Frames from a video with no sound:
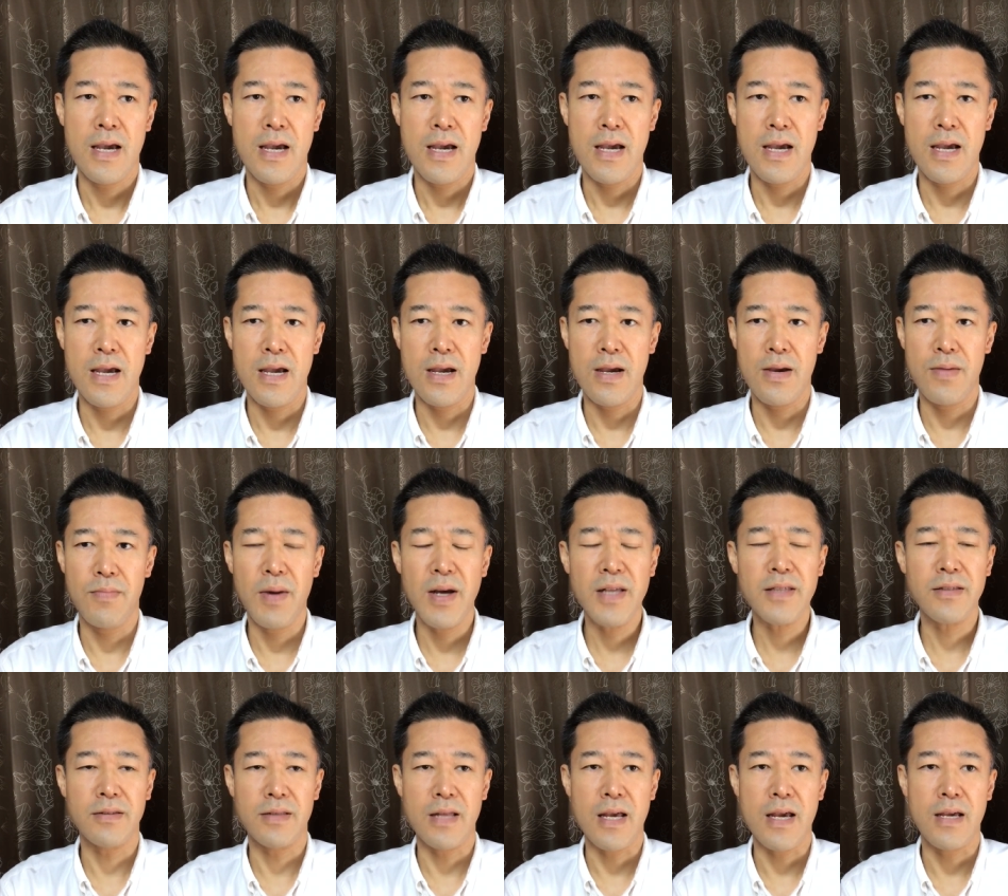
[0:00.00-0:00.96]
え
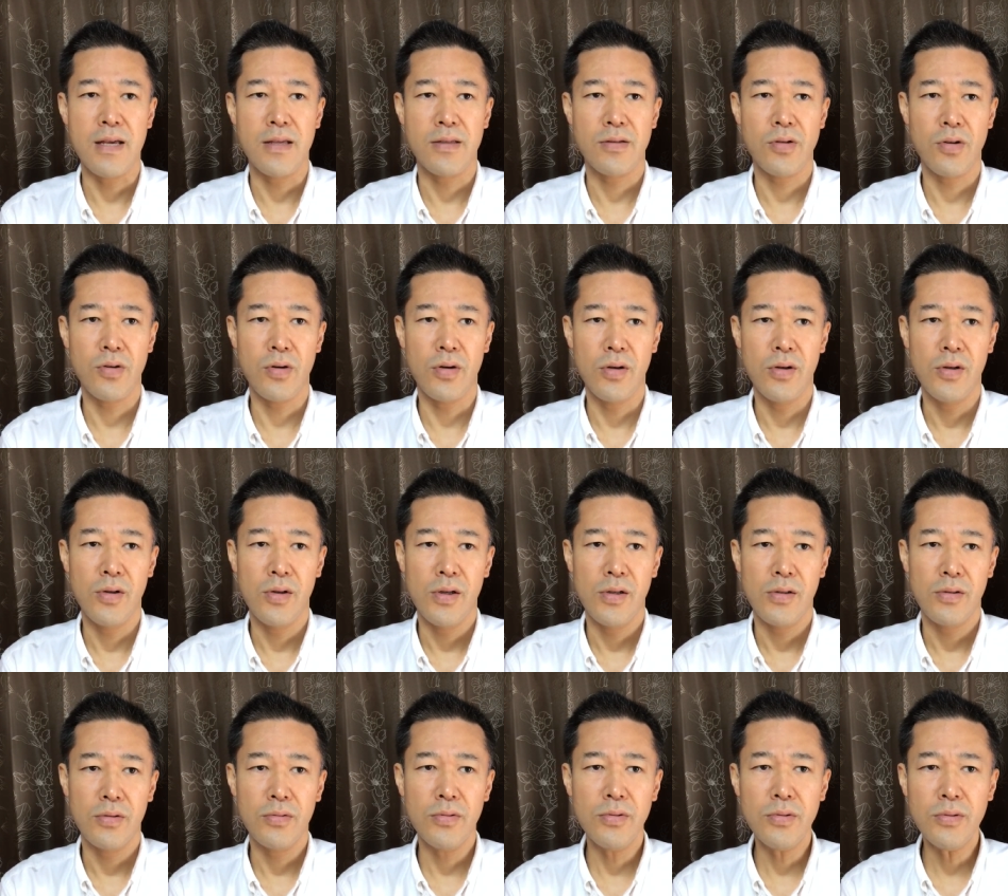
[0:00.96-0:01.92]
まずねその
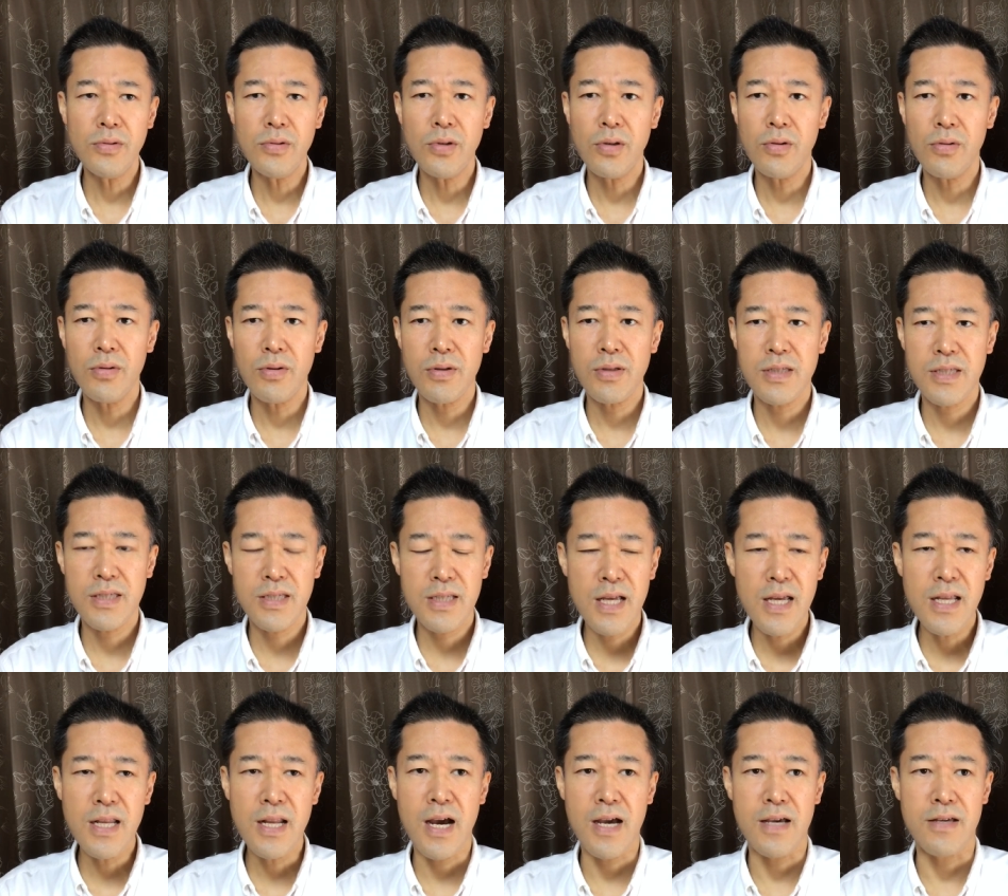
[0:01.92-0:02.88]
運動をし
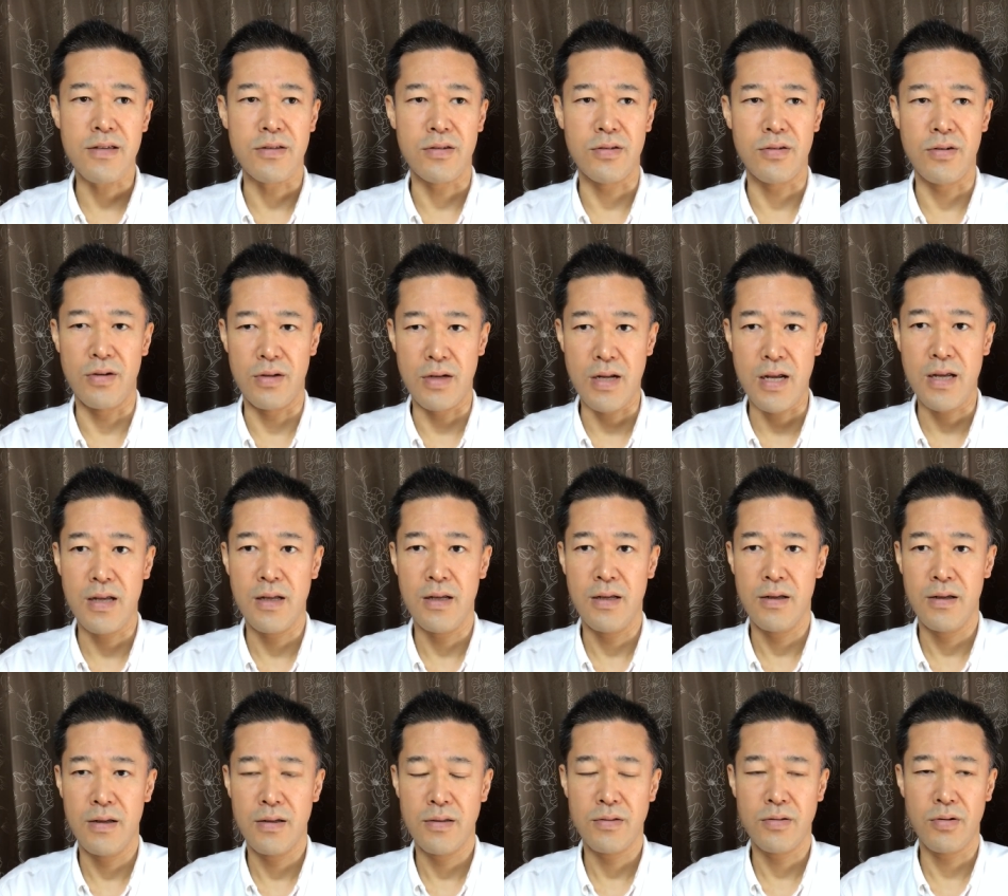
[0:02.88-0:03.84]
てないですよね。
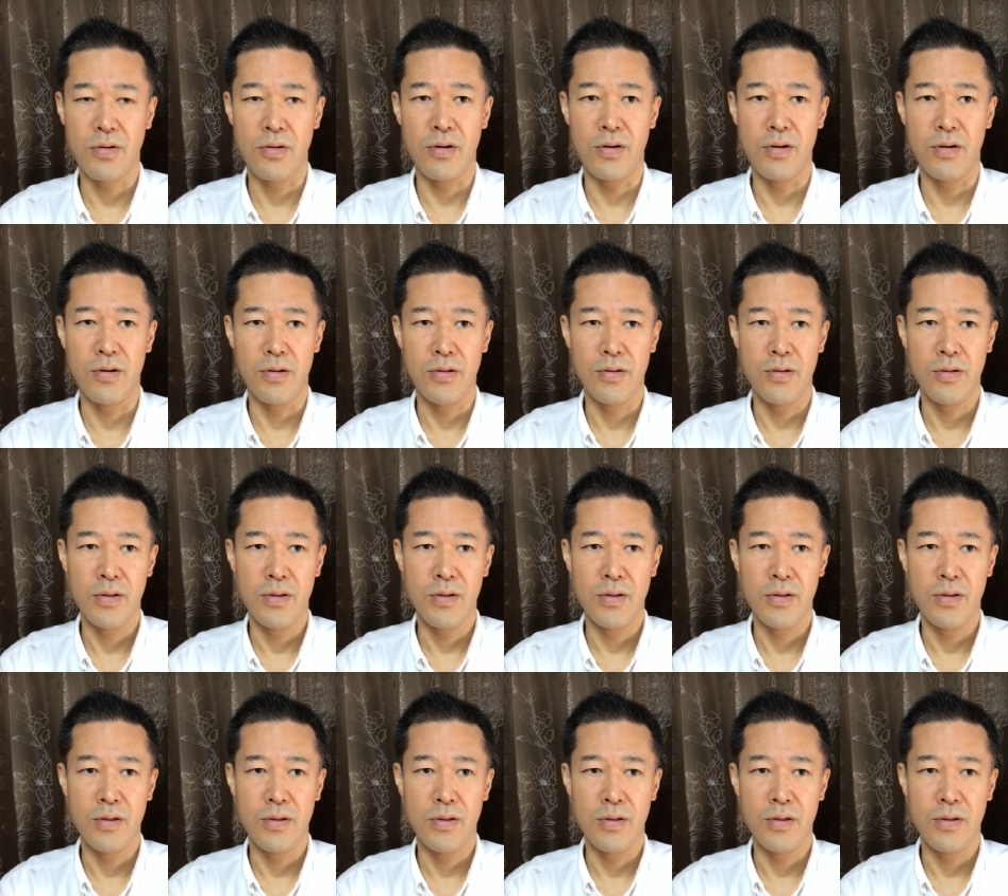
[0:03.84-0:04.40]
その